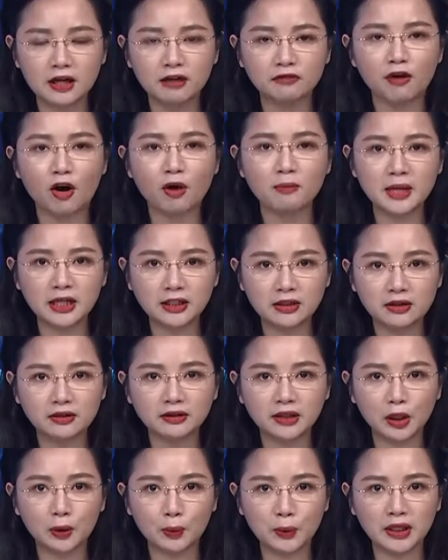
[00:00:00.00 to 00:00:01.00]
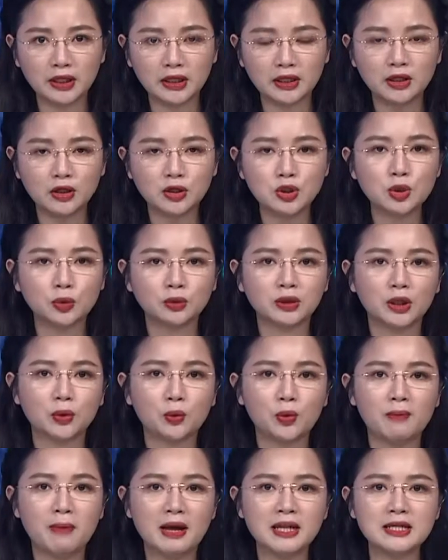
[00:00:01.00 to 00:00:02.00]
Phó Bí thư tỉnh ủy, Chủ tịch
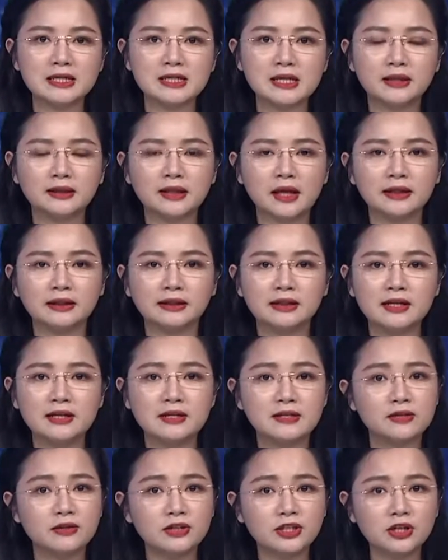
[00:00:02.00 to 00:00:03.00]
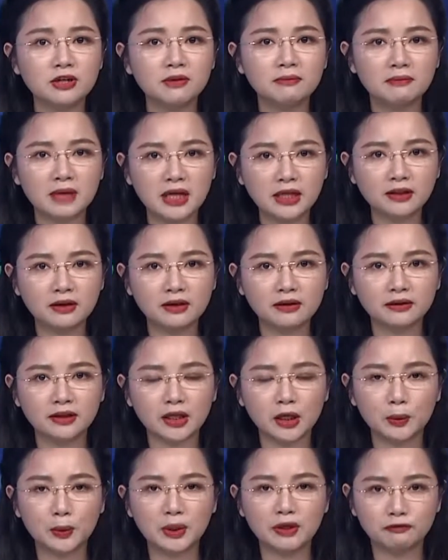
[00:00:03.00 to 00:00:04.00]
Ủy ban nhân dân tỉnh giữ chức Bí thư
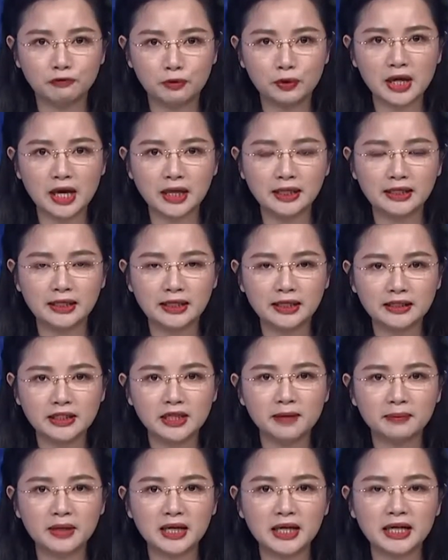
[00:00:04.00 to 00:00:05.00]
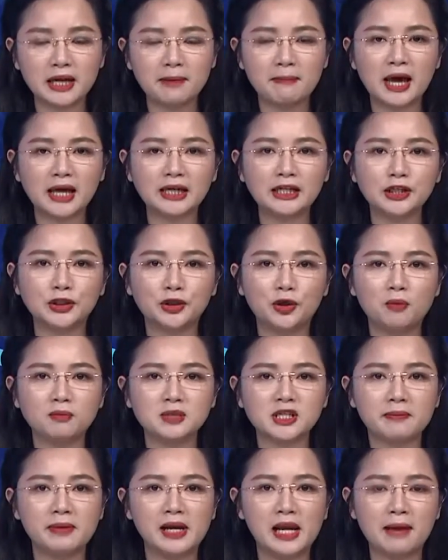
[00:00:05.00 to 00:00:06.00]
tỉnh ủy Phú Yên nhiệm kỳ năm
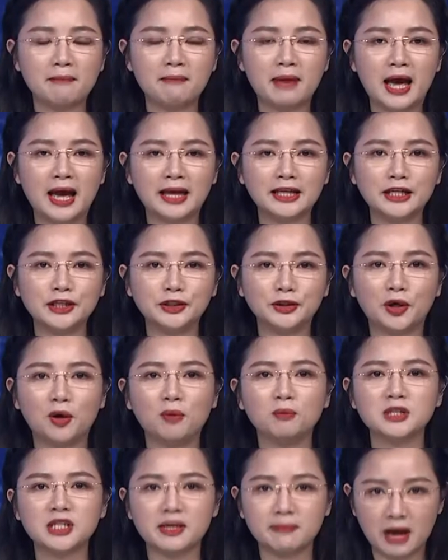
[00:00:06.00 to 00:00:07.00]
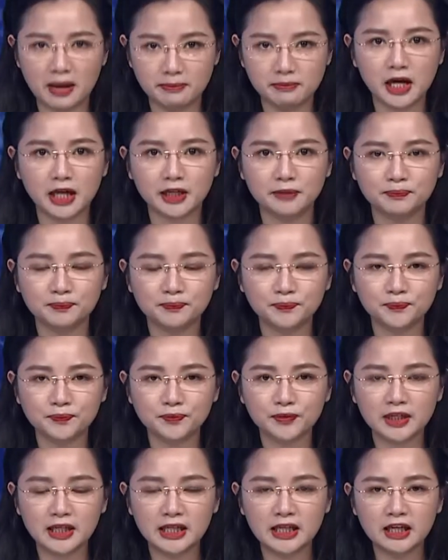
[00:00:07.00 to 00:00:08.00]
2015-2020.
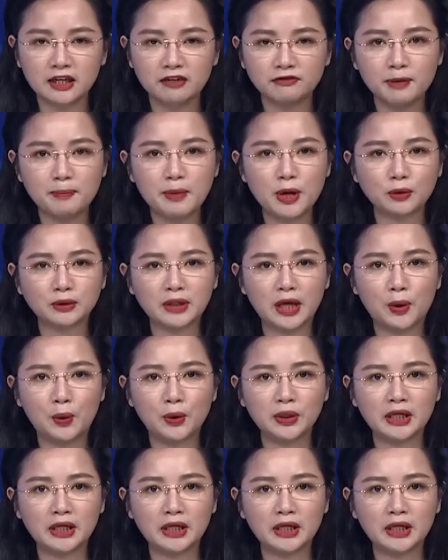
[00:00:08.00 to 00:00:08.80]
Phát biểu tại hội